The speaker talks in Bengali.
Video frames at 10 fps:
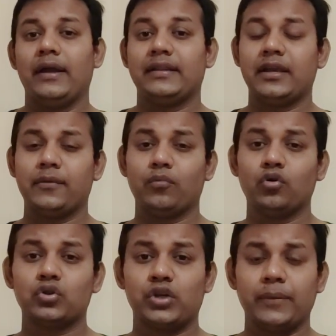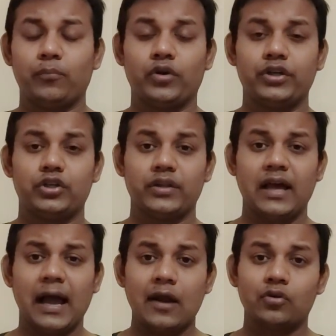ইতালির মন্ত্রী পরিষদে
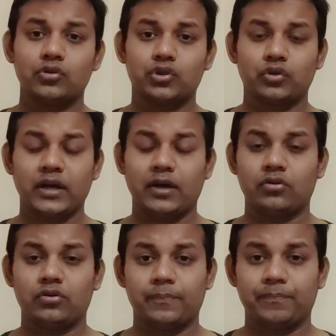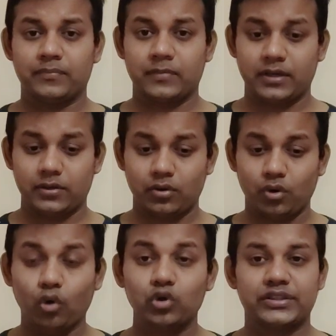আলোচনা মানে
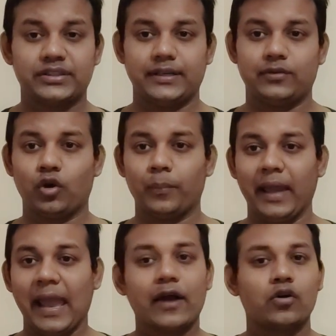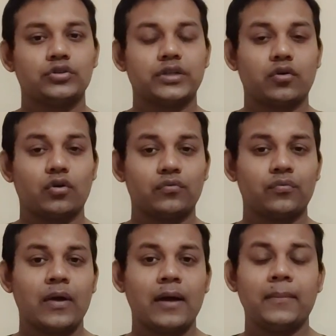হচ্ছে তবে এখনও যে
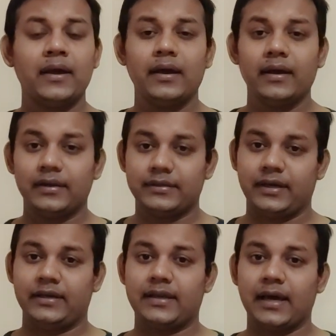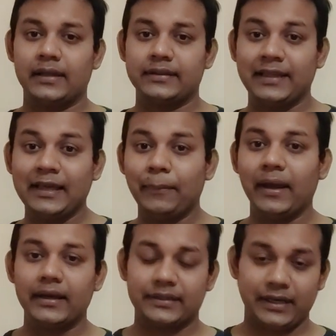কনফার্ম যে এটা
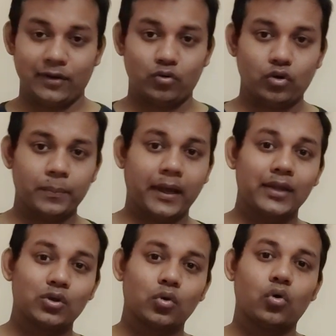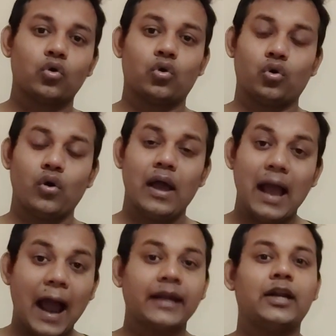দিবে সেরকম কিন্তু কোনো
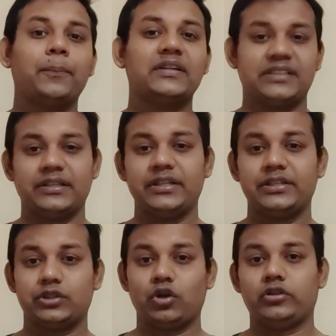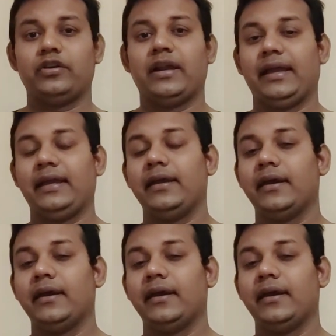হান্ড্রেড পার্সেন্ট নিশ্চয়তা নাই